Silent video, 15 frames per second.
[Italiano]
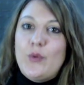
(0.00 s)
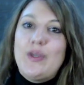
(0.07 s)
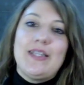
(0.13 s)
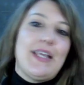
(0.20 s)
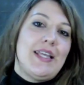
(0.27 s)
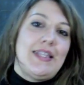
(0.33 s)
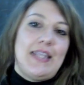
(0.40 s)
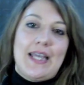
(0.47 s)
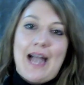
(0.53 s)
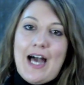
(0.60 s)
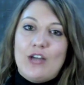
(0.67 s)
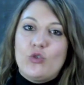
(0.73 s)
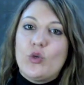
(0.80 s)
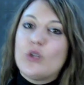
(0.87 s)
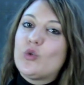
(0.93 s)
quindi è
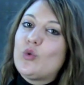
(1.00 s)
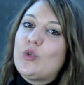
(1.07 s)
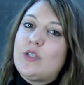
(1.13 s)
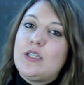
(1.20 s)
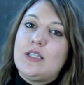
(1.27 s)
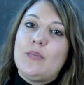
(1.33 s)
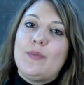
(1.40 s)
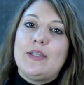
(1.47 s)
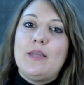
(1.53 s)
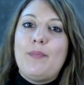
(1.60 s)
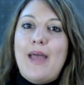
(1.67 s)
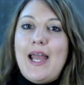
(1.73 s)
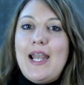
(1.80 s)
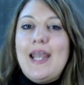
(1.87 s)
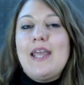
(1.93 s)
indicato a tutti i tipi di
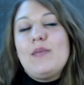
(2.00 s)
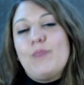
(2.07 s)
pelle,